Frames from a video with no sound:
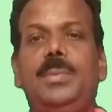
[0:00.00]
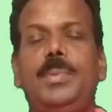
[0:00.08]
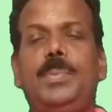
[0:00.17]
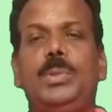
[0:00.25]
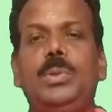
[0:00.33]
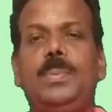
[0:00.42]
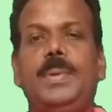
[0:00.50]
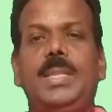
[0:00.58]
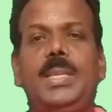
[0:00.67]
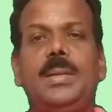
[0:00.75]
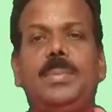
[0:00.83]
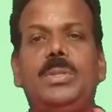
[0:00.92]
இப்போ பொதுவாக
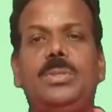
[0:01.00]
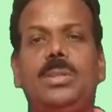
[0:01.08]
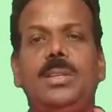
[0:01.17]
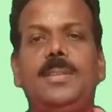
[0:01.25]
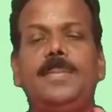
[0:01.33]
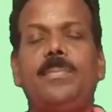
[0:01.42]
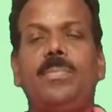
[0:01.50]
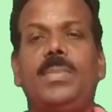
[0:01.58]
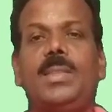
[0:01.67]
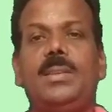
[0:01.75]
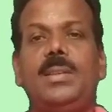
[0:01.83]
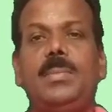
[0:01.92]
பார்த்தீங்க அப்படின்னு சொன்னால்
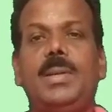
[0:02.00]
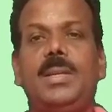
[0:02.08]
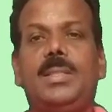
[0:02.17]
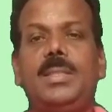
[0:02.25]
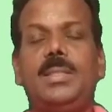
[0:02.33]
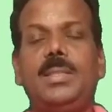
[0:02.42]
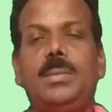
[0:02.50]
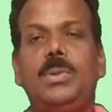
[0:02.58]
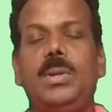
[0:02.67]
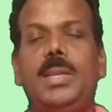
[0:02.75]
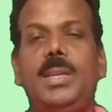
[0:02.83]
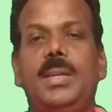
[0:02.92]
நம்ம
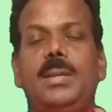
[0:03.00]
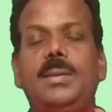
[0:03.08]
தமிழுடைய